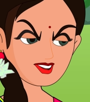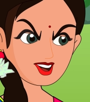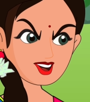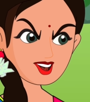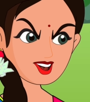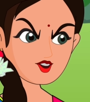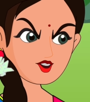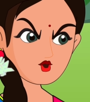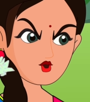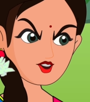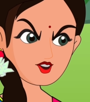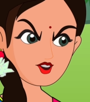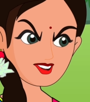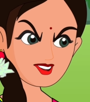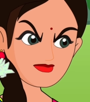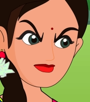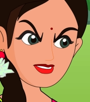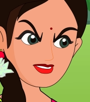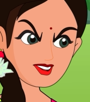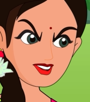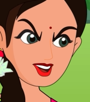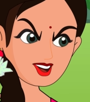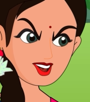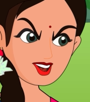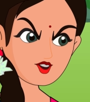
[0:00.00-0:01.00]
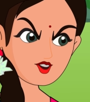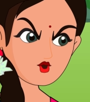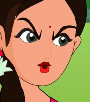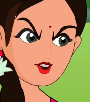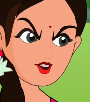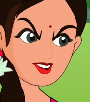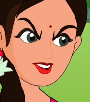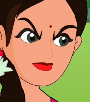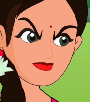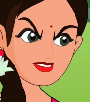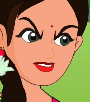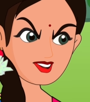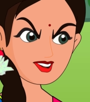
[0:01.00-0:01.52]
చిచ్చి
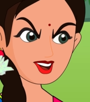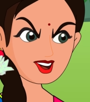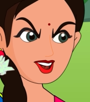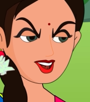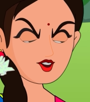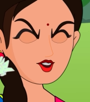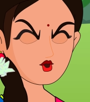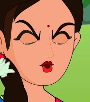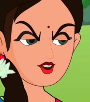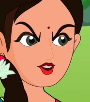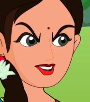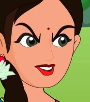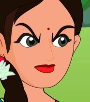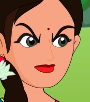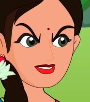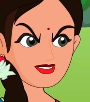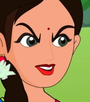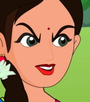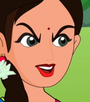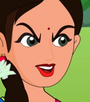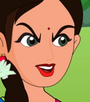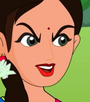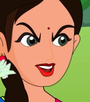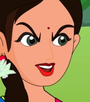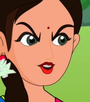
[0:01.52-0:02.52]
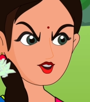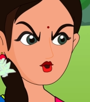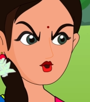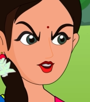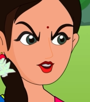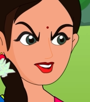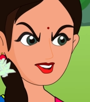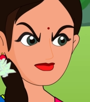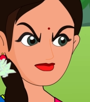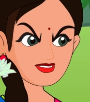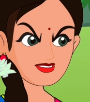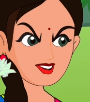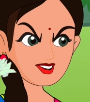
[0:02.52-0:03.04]
నువ్వున్నావని ఎంతగా
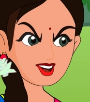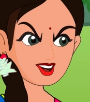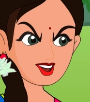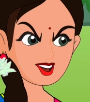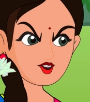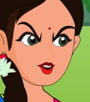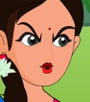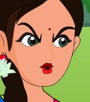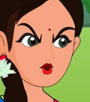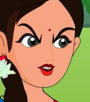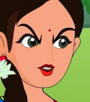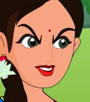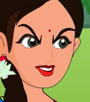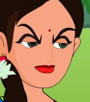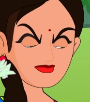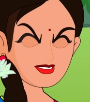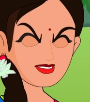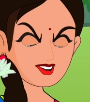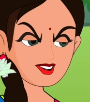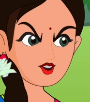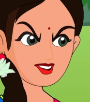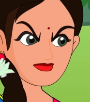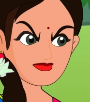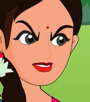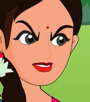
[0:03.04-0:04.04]
నమ్మాను నా